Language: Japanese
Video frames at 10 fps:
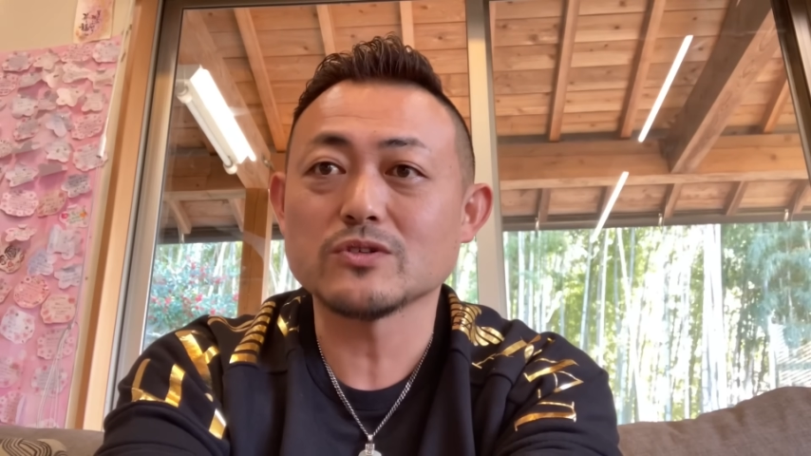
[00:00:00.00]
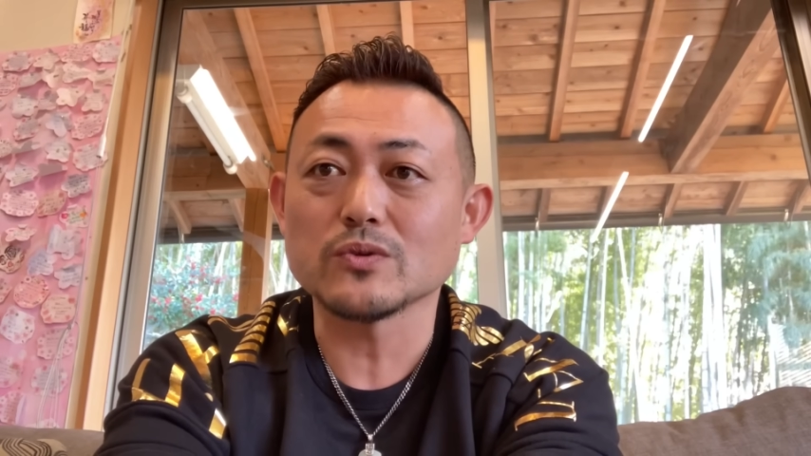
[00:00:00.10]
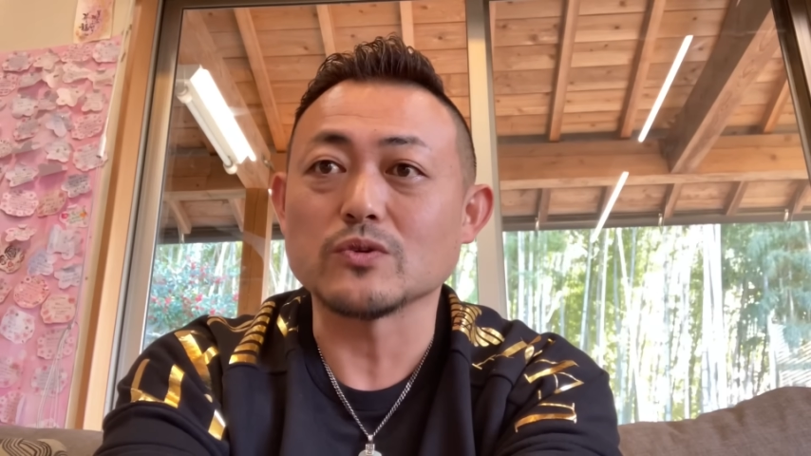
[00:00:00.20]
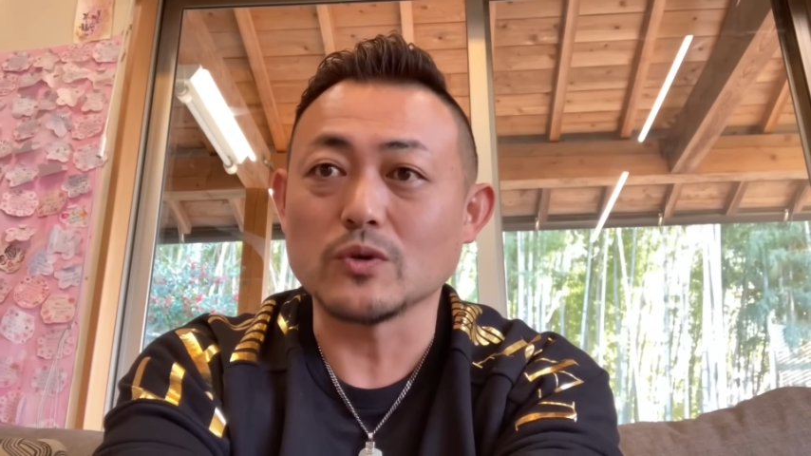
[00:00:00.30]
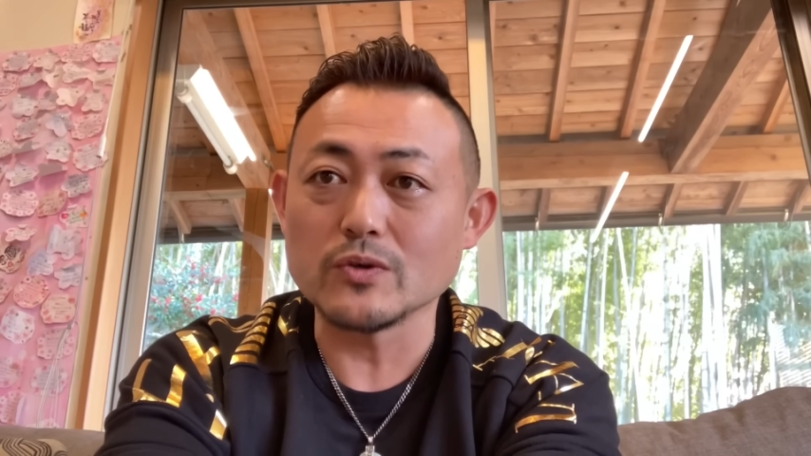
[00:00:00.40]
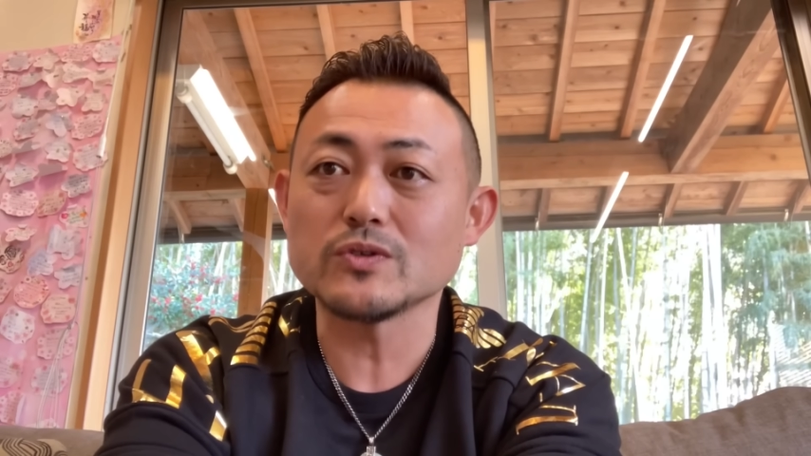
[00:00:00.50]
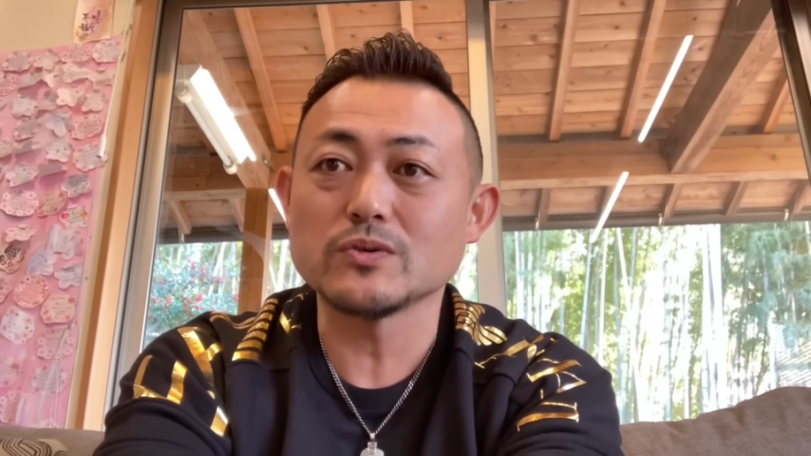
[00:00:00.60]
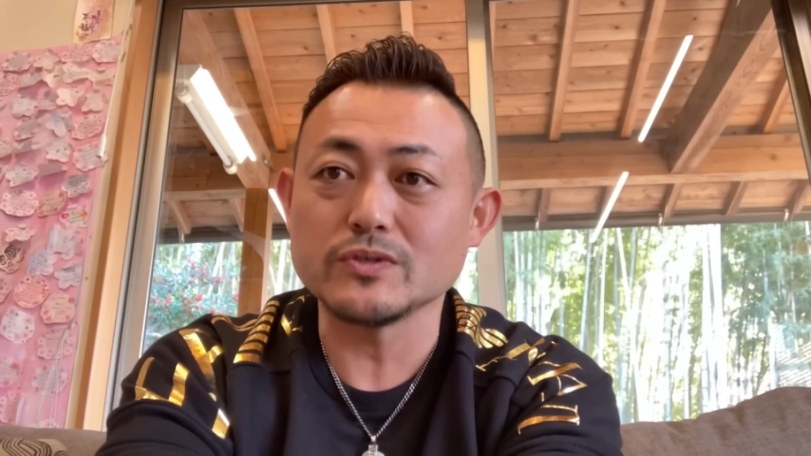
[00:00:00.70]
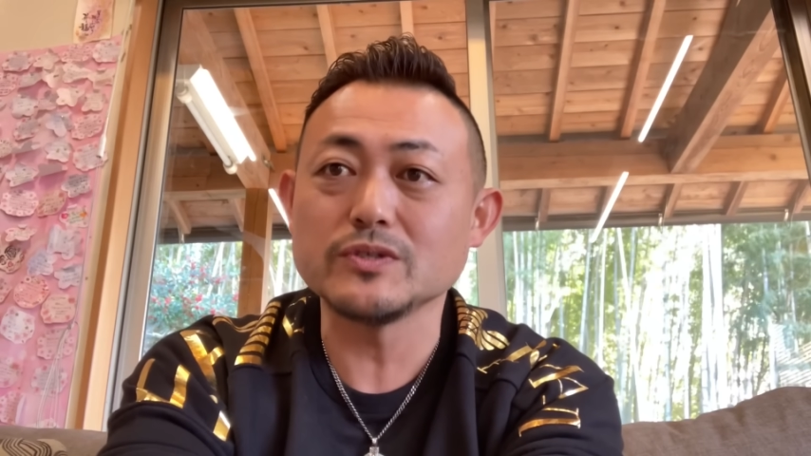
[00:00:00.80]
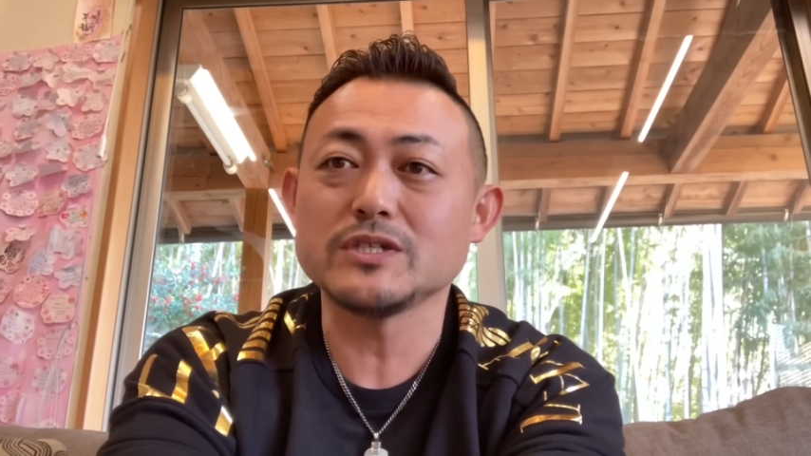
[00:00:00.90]
ちょっと調子を
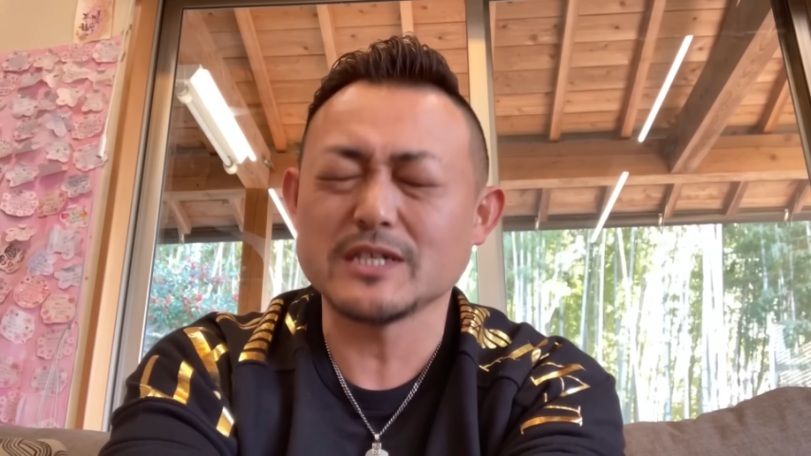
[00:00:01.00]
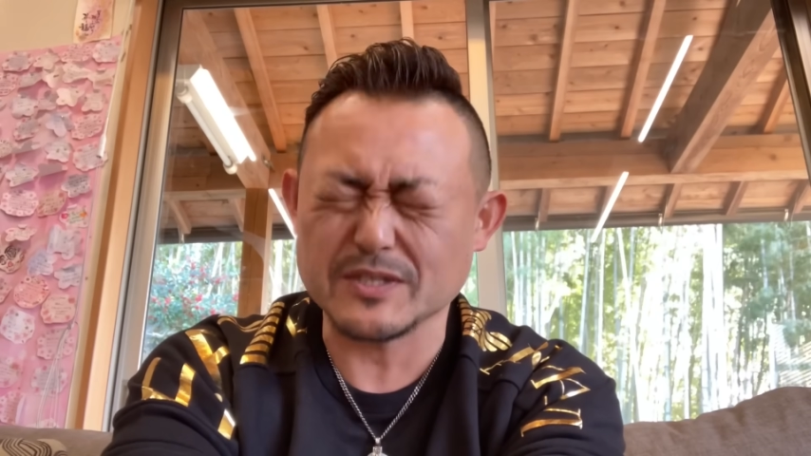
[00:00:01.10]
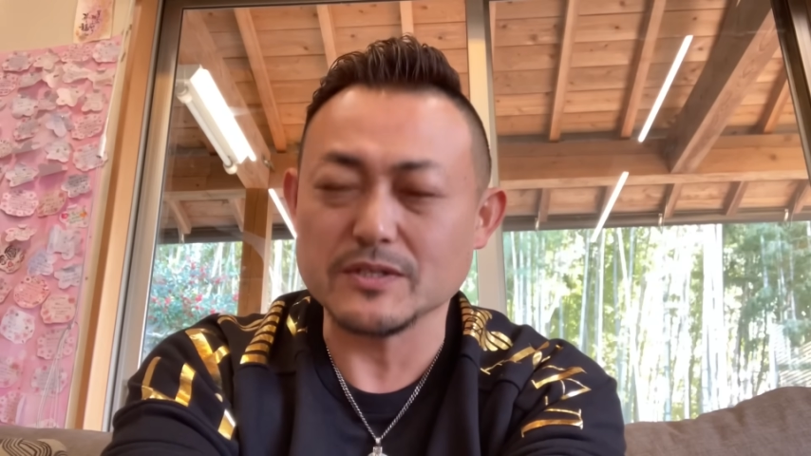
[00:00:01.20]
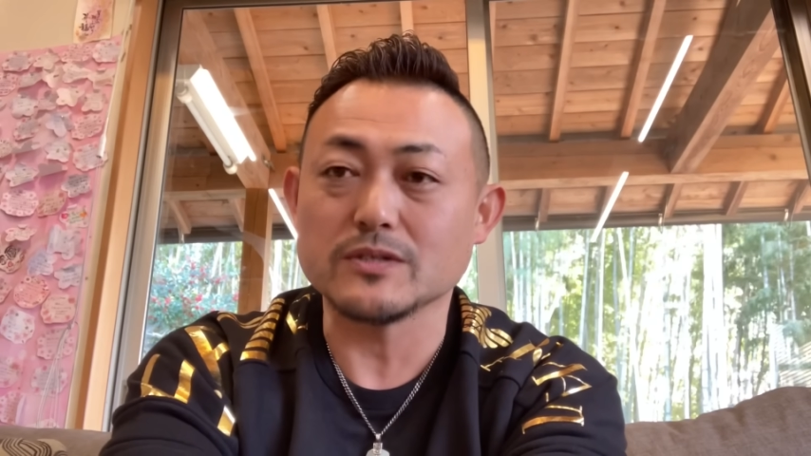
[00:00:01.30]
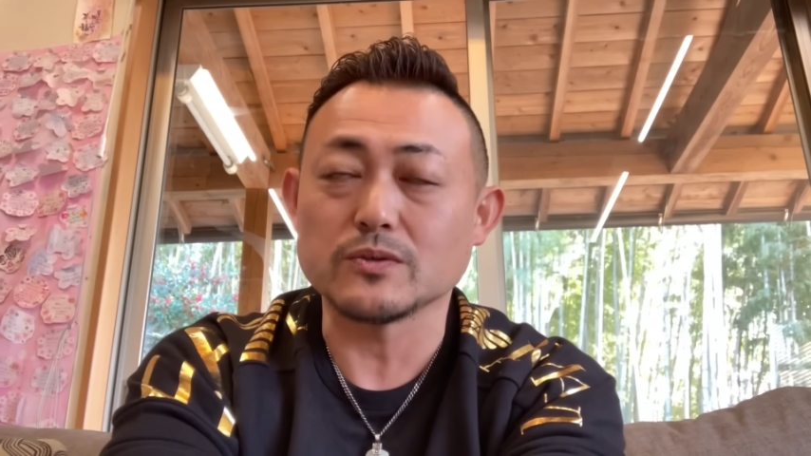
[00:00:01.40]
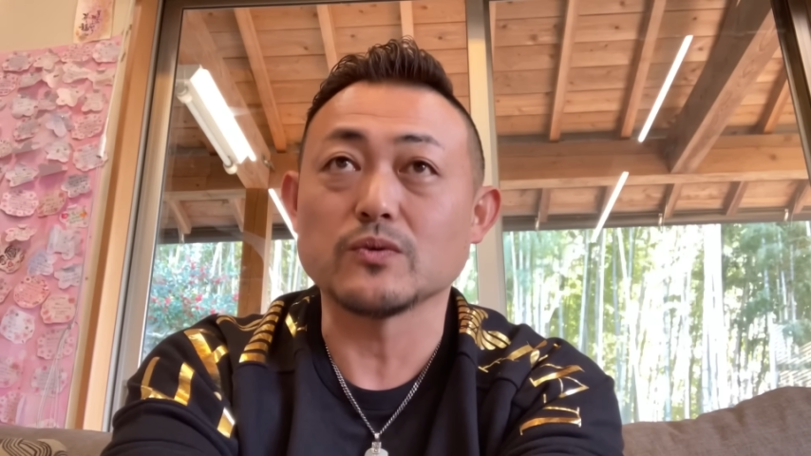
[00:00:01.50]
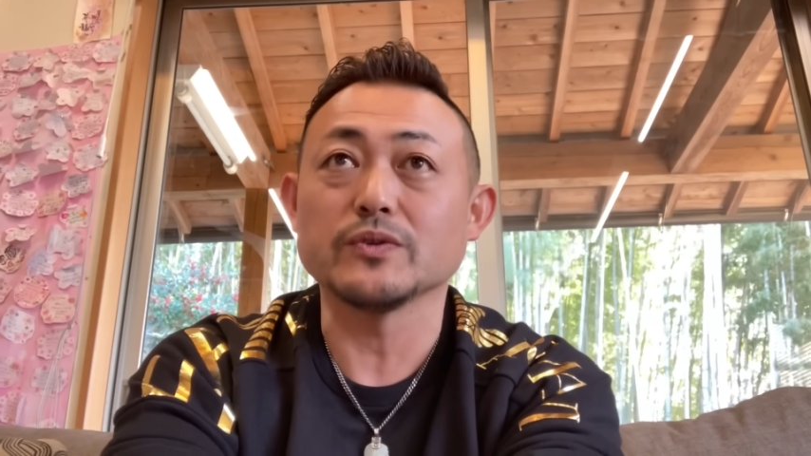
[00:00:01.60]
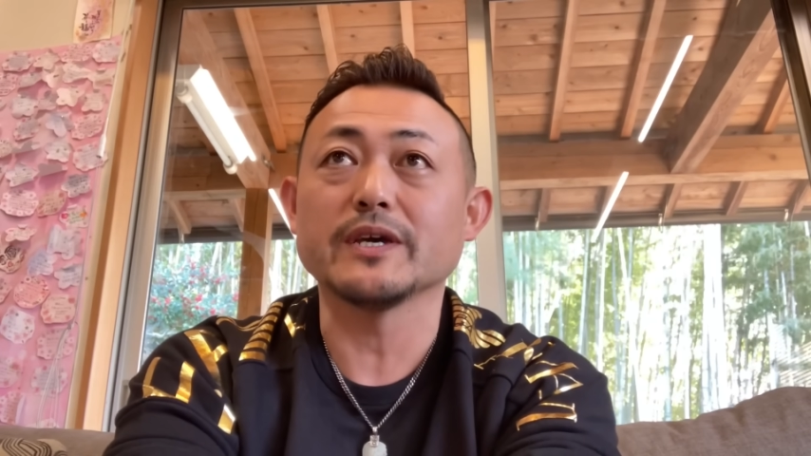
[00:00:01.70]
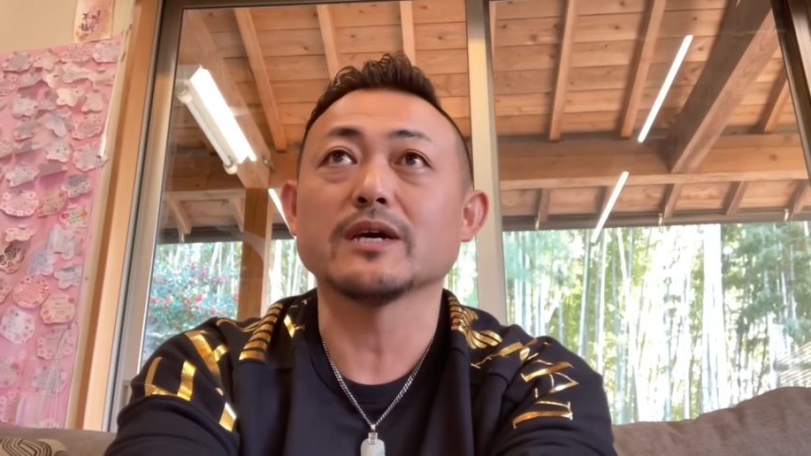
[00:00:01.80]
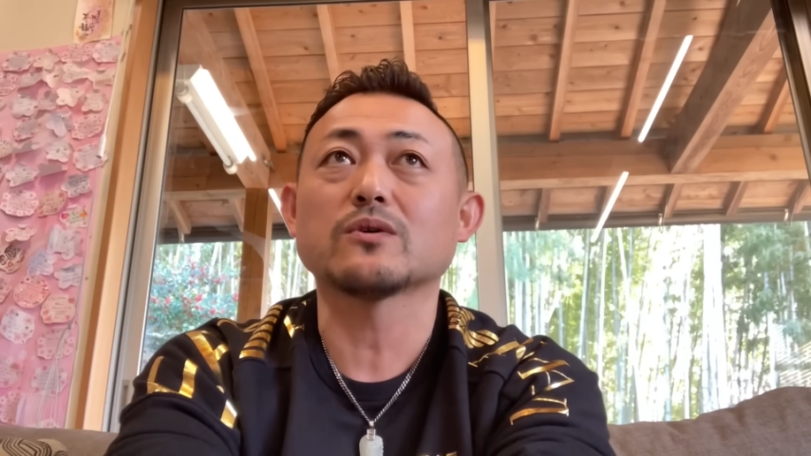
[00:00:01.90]
崩しやすいってところ
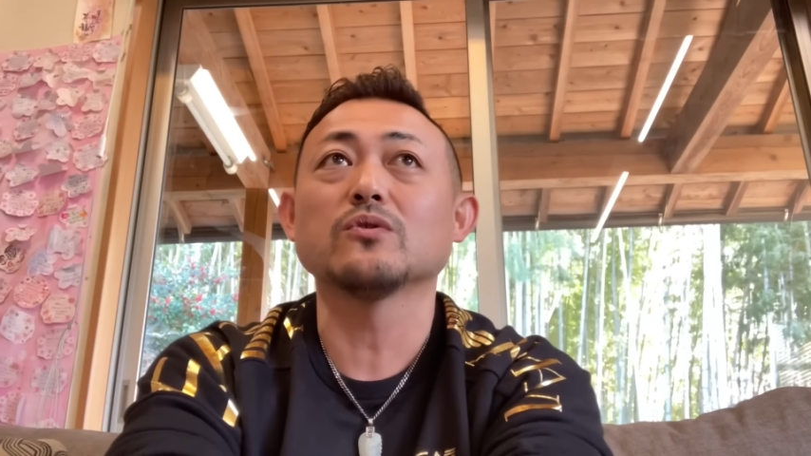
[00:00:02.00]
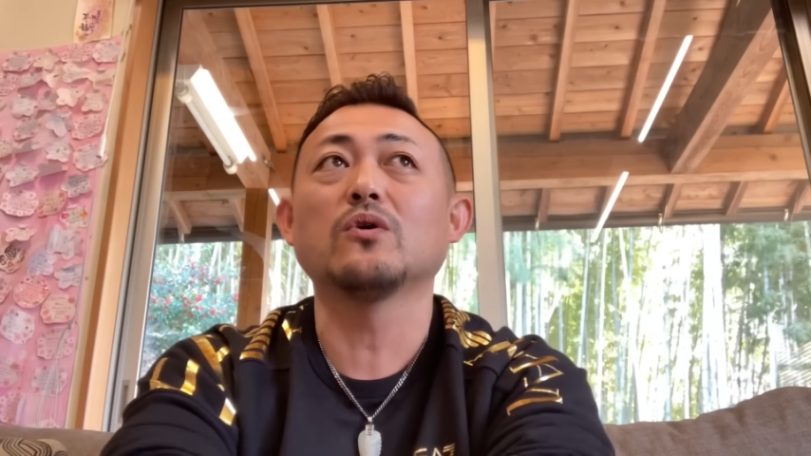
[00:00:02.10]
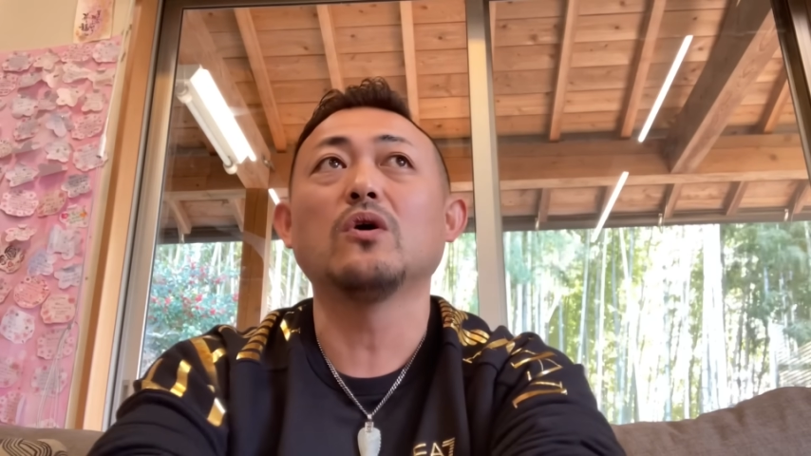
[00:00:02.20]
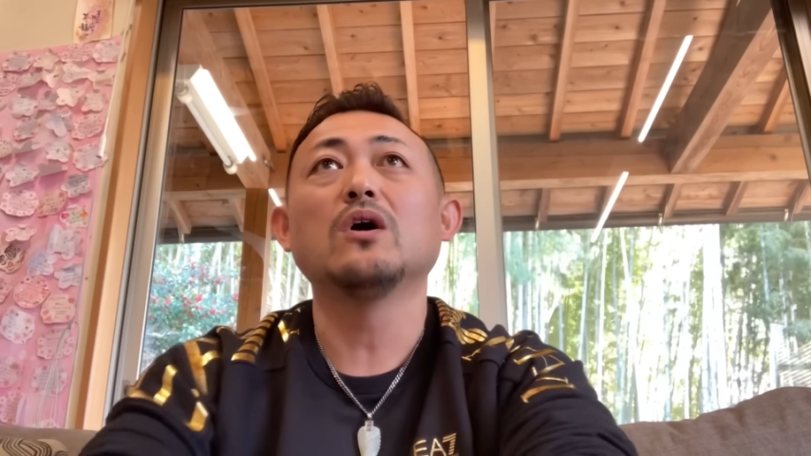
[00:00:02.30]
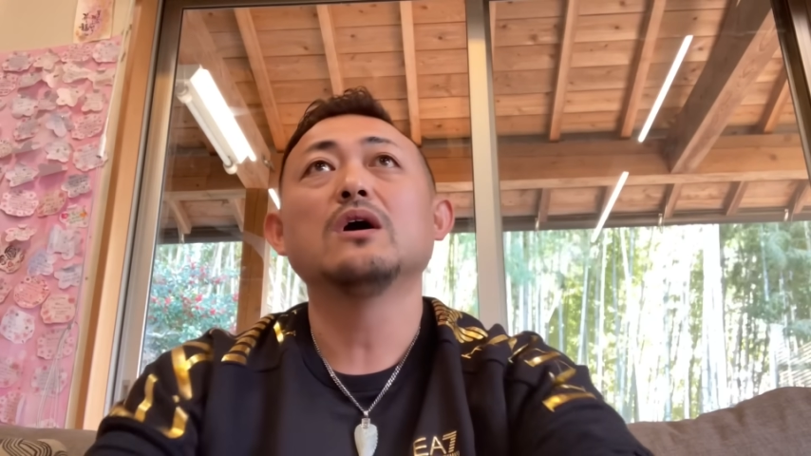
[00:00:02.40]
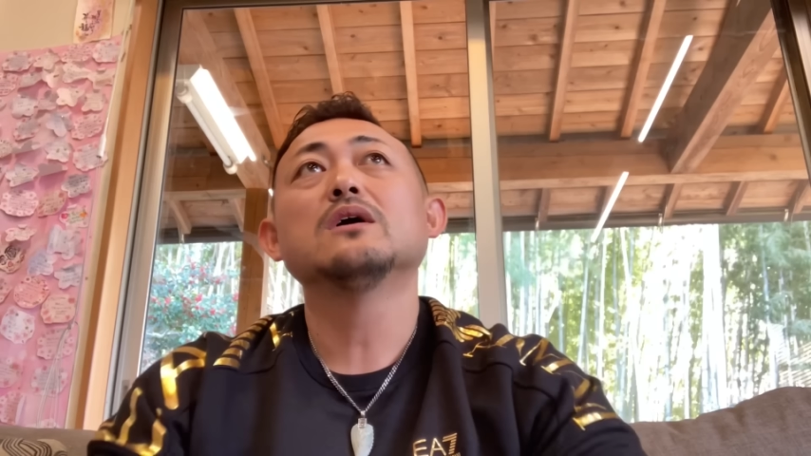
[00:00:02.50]
でこの